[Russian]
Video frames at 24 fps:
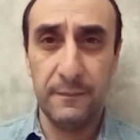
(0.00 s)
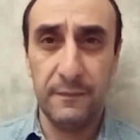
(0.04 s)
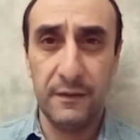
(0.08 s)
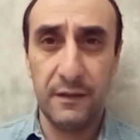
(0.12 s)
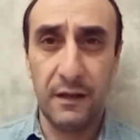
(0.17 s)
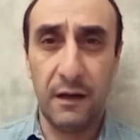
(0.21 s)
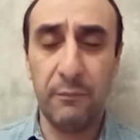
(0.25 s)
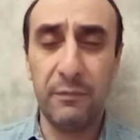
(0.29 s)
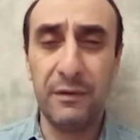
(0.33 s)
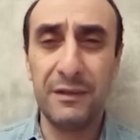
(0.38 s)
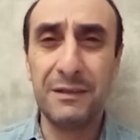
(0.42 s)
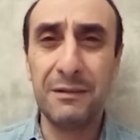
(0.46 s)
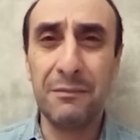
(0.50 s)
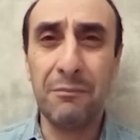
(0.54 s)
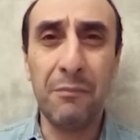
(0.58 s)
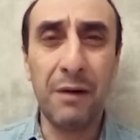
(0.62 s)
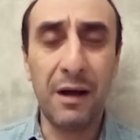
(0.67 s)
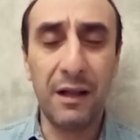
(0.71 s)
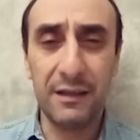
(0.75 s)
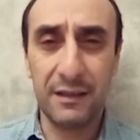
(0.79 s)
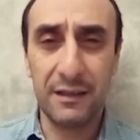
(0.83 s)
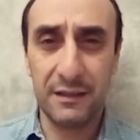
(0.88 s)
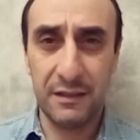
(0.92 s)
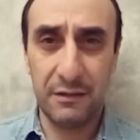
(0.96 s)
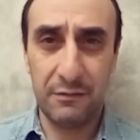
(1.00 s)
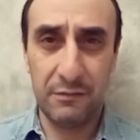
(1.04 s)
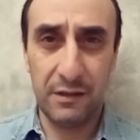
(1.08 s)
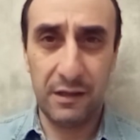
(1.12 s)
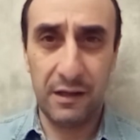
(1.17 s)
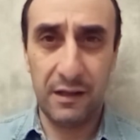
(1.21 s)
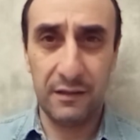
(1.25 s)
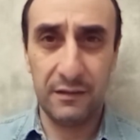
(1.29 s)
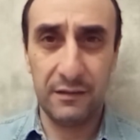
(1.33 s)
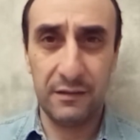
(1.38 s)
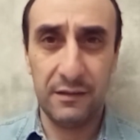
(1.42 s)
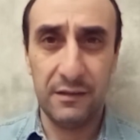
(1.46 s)
Об этом мало
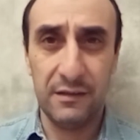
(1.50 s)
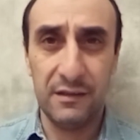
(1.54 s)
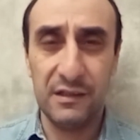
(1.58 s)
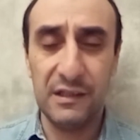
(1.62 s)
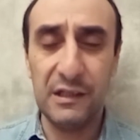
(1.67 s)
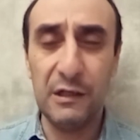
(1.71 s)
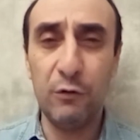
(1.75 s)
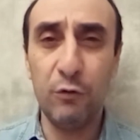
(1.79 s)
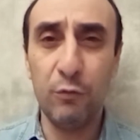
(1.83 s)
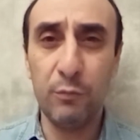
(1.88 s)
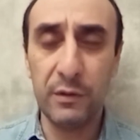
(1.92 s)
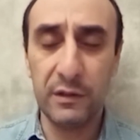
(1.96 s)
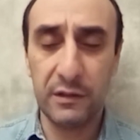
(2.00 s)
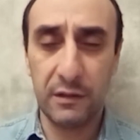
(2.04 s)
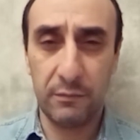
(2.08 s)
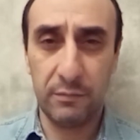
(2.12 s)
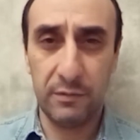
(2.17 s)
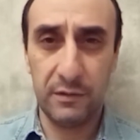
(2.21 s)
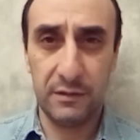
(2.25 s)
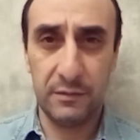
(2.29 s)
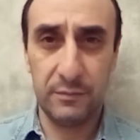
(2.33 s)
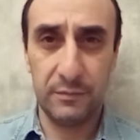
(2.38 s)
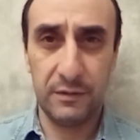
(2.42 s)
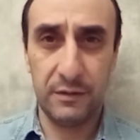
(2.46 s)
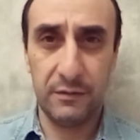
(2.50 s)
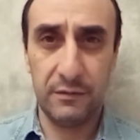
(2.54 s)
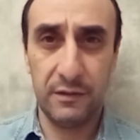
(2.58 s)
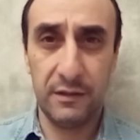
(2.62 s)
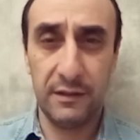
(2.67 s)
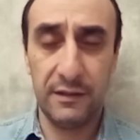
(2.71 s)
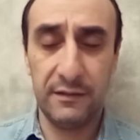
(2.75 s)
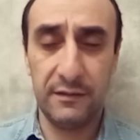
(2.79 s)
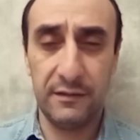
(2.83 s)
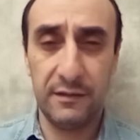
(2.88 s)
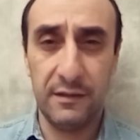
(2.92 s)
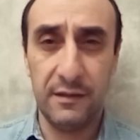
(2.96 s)
говорят, не любят об этом
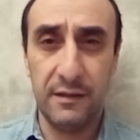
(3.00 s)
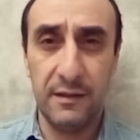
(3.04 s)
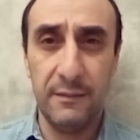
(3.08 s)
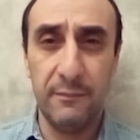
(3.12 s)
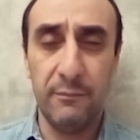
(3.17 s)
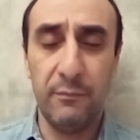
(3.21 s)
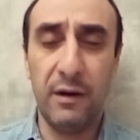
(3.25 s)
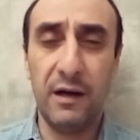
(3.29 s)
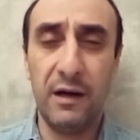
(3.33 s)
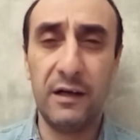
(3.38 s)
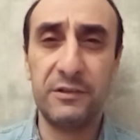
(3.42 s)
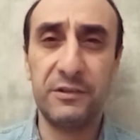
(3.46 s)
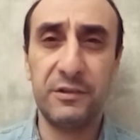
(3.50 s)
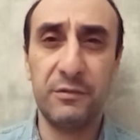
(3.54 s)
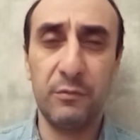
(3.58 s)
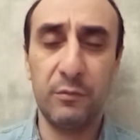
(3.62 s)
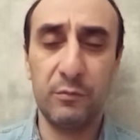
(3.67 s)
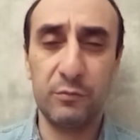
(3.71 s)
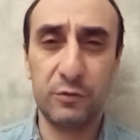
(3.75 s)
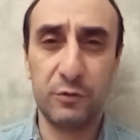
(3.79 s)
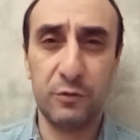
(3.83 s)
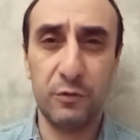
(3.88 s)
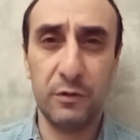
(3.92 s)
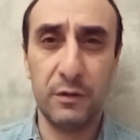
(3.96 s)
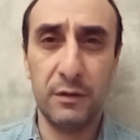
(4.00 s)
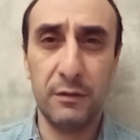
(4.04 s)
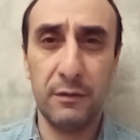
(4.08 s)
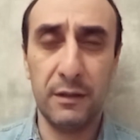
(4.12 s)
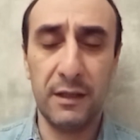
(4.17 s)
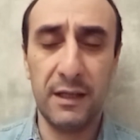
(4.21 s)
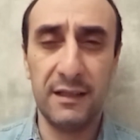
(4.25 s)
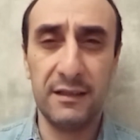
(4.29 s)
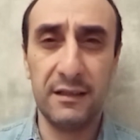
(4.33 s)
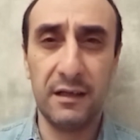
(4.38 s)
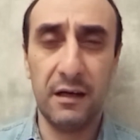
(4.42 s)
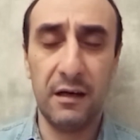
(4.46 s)
говорить. Максимум, что
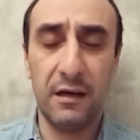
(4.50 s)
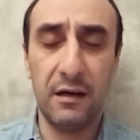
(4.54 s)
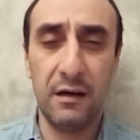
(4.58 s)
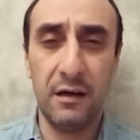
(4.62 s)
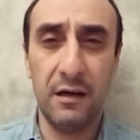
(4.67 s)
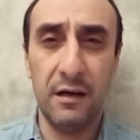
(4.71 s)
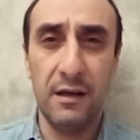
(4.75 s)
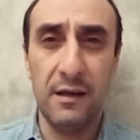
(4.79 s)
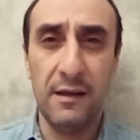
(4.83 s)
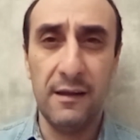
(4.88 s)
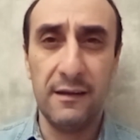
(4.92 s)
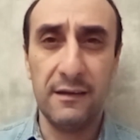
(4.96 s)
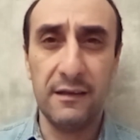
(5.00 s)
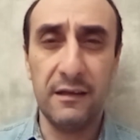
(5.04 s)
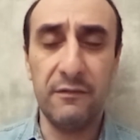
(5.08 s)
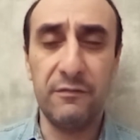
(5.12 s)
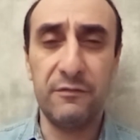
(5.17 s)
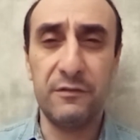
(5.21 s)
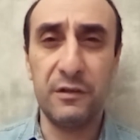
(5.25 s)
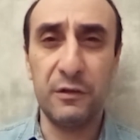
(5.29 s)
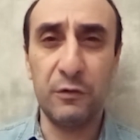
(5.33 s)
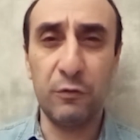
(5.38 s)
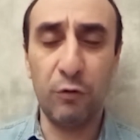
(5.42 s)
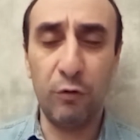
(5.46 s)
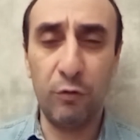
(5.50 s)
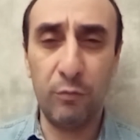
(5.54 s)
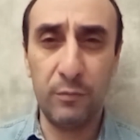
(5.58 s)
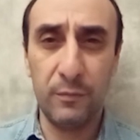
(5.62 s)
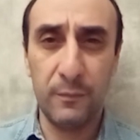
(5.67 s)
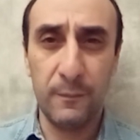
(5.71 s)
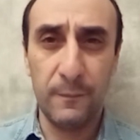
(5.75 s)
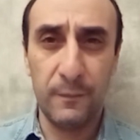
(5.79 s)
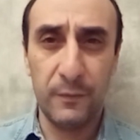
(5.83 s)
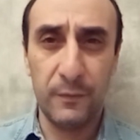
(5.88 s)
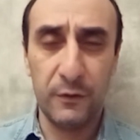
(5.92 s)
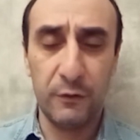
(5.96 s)
говорят о
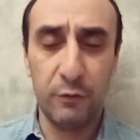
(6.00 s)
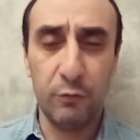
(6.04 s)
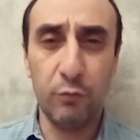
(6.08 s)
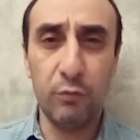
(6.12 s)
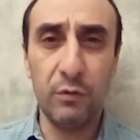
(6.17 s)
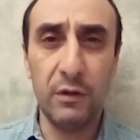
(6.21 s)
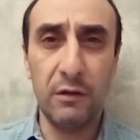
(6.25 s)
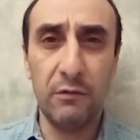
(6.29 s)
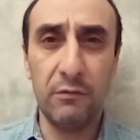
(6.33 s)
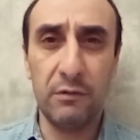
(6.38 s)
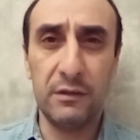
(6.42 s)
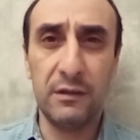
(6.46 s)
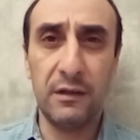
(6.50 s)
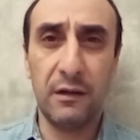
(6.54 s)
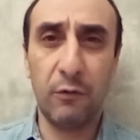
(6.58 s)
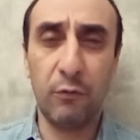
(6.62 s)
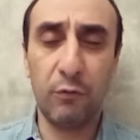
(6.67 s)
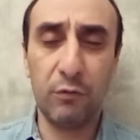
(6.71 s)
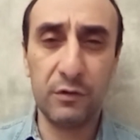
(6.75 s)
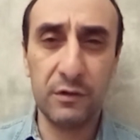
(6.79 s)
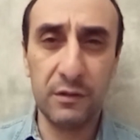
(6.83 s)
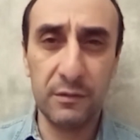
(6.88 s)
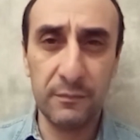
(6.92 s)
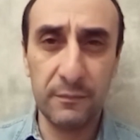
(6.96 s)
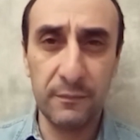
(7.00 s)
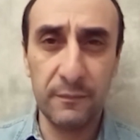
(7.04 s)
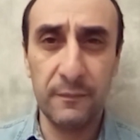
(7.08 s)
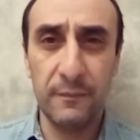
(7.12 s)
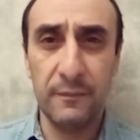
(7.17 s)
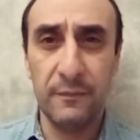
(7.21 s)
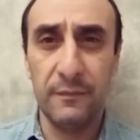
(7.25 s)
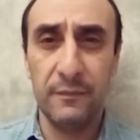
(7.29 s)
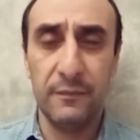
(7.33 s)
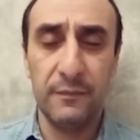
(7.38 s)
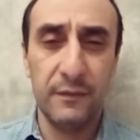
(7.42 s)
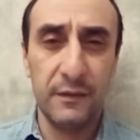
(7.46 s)
нефтяном, углеводородном
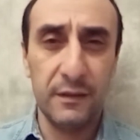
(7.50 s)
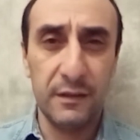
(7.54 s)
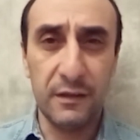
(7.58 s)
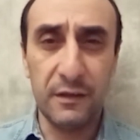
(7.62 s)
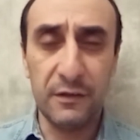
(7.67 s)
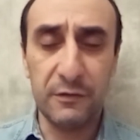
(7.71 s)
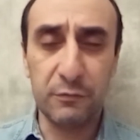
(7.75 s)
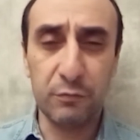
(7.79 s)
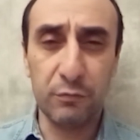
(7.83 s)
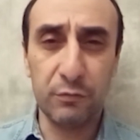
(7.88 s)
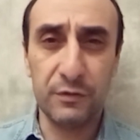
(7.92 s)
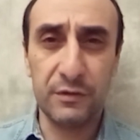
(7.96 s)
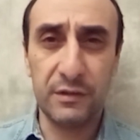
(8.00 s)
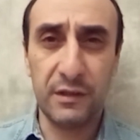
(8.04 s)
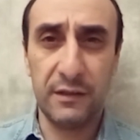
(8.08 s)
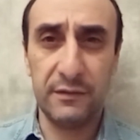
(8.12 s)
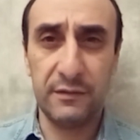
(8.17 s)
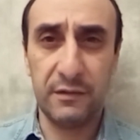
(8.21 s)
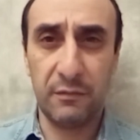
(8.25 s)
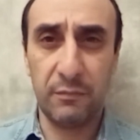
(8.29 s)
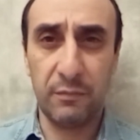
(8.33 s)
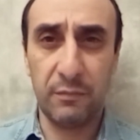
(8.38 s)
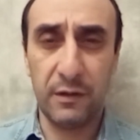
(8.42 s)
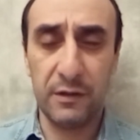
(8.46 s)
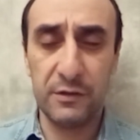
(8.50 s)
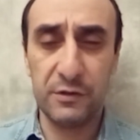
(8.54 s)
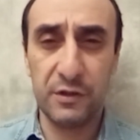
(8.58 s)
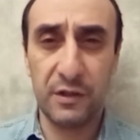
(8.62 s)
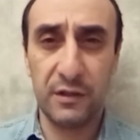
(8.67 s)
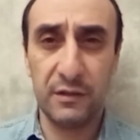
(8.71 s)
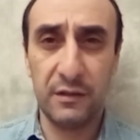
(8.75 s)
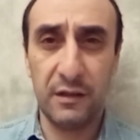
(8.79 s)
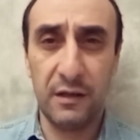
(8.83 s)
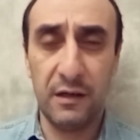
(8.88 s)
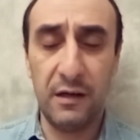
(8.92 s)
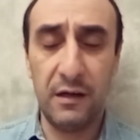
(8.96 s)
ресурсе
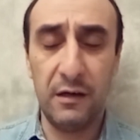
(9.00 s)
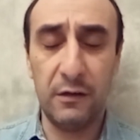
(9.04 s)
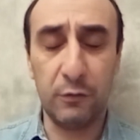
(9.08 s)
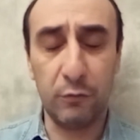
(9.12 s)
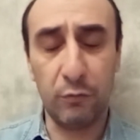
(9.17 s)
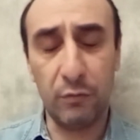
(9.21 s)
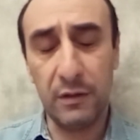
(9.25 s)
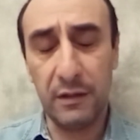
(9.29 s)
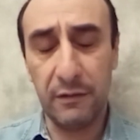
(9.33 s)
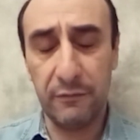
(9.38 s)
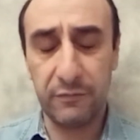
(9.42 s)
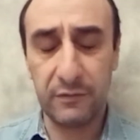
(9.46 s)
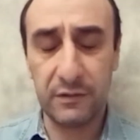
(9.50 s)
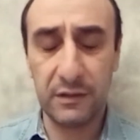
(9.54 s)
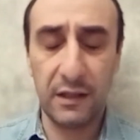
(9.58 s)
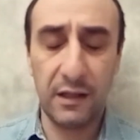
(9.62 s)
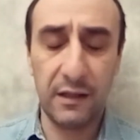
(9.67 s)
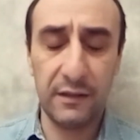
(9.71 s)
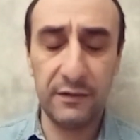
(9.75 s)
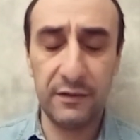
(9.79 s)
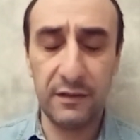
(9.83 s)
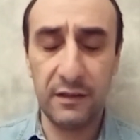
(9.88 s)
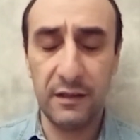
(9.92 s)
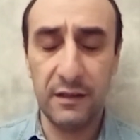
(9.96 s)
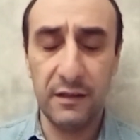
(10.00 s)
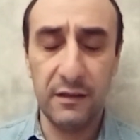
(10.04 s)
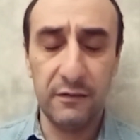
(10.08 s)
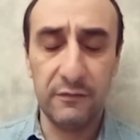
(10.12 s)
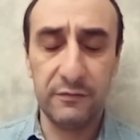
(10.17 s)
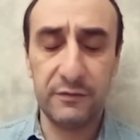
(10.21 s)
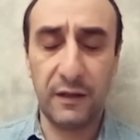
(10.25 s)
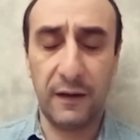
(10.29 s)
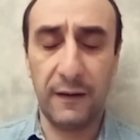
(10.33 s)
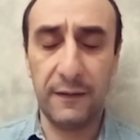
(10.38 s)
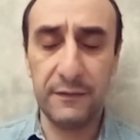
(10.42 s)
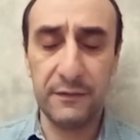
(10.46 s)
Азербайджана, о роли и вкладе
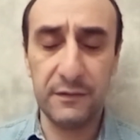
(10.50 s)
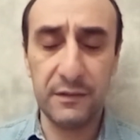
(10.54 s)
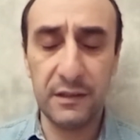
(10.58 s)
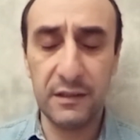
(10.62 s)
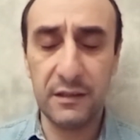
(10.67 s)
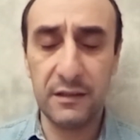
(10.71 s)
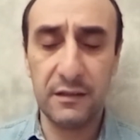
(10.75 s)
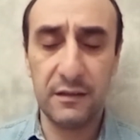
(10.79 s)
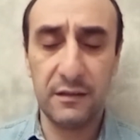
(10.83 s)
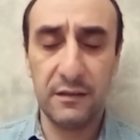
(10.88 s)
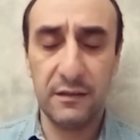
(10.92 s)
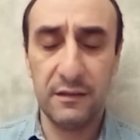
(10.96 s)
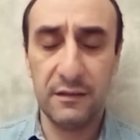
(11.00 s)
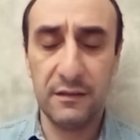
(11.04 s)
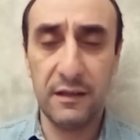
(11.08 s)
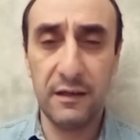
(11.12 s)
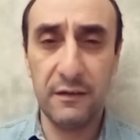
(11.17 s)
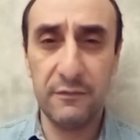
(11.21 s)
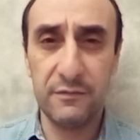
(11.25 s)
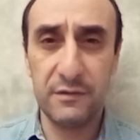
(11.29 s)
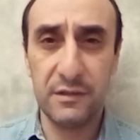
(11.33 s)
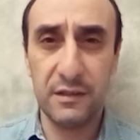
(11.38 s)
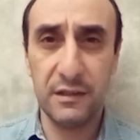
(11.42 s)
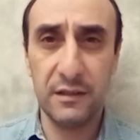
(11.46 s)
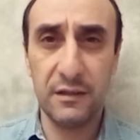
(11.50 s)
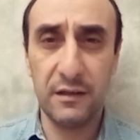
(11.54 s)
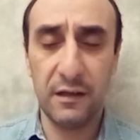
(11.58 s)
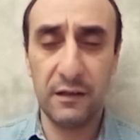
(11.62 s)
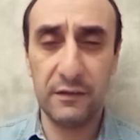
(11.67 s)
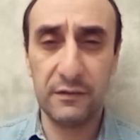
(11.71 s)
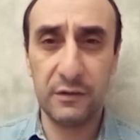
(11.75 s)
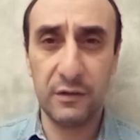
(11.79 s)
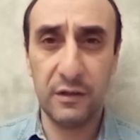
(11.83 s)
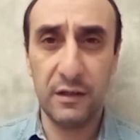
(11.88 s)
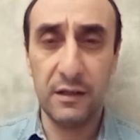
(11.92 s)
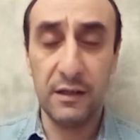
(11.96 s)
в транзит нефти и
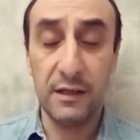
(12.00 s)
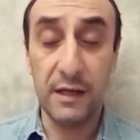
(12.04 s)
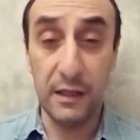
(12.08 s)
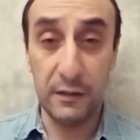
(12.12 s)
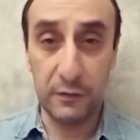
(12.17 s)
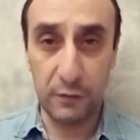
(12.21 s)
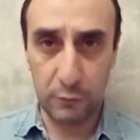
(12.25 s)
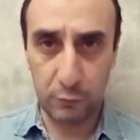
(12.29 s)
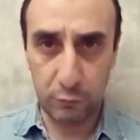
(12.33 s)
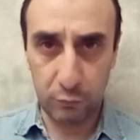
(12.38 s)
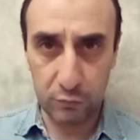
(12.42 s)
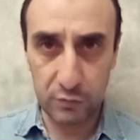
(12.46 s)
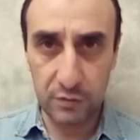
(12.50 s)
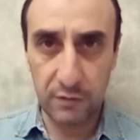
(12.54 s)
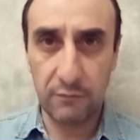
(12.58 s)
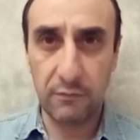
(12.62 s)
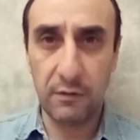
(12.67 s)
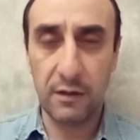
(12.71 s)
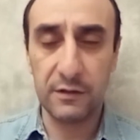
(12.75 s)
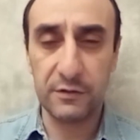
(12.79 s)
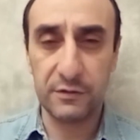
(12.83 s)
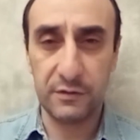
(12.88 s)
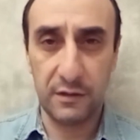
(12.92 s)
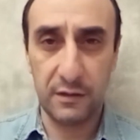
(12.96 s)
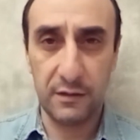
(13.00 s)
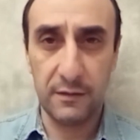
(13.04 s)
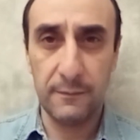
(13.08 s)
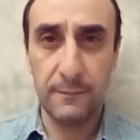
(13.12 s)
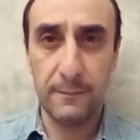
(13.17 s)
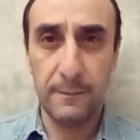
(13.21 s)
газа. Это тоже важно.